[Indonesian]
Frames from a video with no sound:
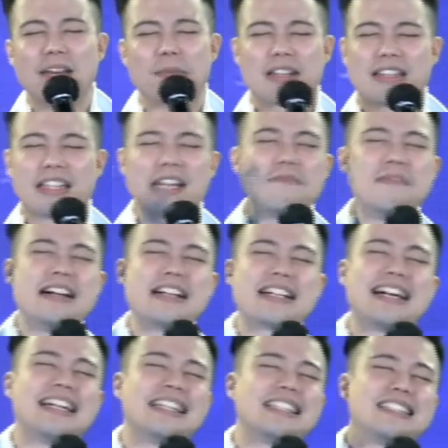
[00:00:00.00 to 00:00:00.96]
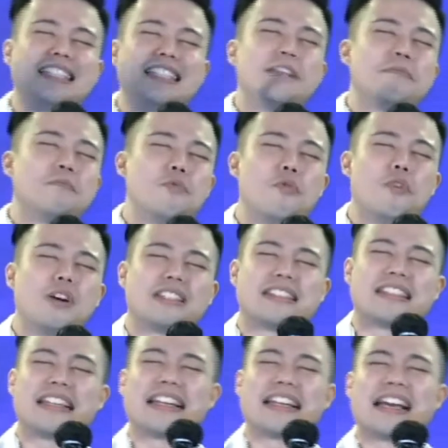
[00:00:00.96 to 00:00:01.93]
Berterima kasih buat
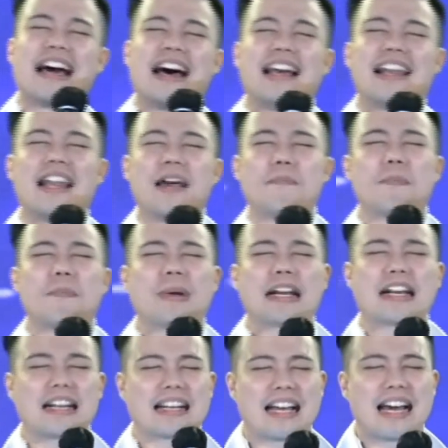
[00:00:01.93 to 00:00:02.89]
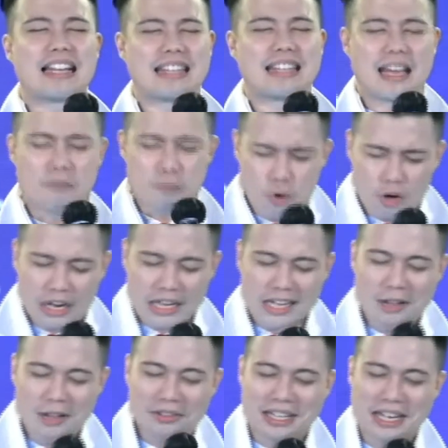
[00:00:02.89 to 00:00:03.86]
segala berkat yang boleh
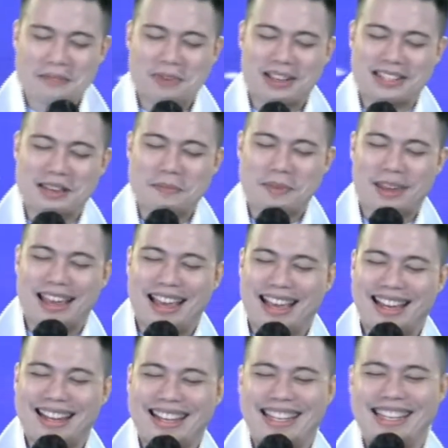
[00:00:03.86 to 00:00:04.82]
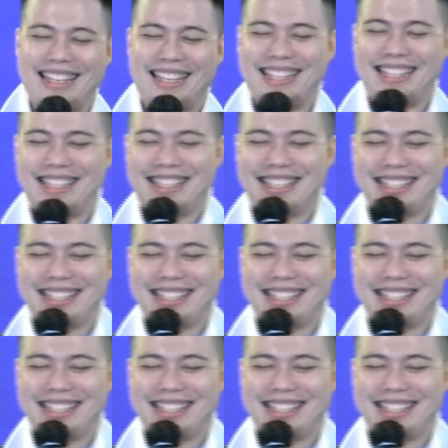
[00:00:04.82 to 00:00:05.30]
kau terima sampai hari ini.